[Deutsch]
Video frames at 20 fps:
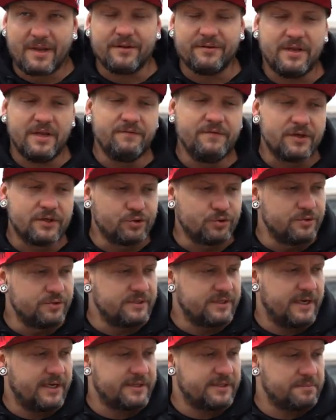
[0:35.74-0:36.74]
den wir schon
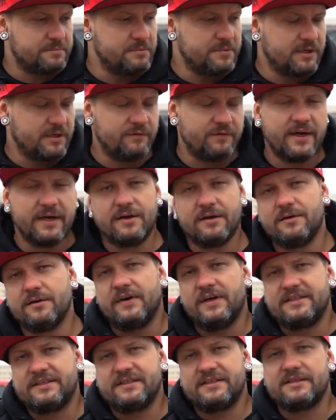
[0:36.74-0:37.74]
seit mittlerweile
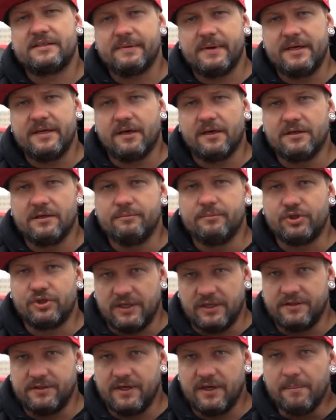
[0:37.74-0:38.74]
fast zwei Jahren im
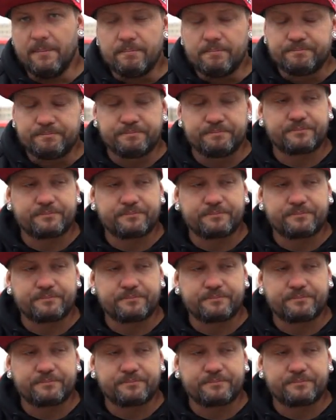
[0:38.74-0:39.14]
Bestand haben.